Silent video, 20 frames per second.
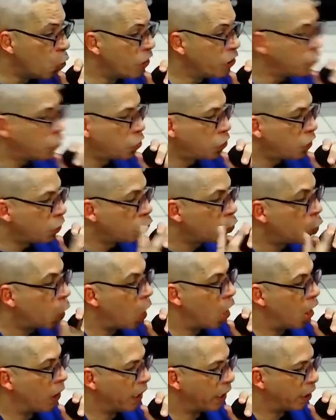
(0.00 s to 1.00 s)
de
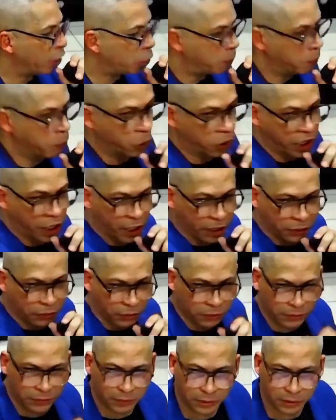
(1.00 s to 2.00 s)
dólares por ano.
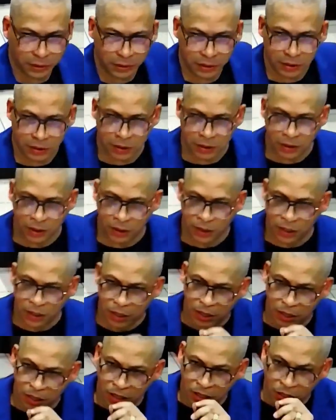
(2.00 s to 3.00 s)

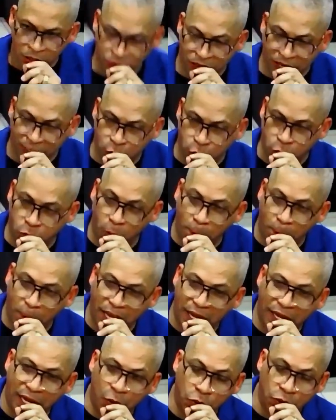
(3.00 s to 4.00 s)
Vai
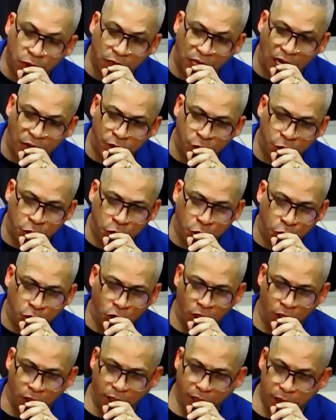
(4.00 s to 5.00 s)
superar o tráfico de
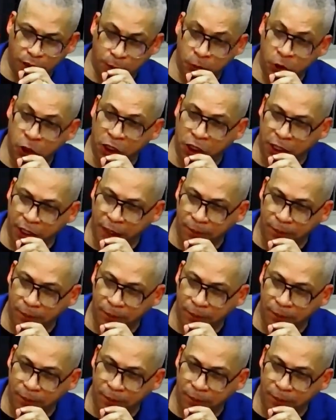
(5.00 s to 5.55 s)
drogas. Por quê?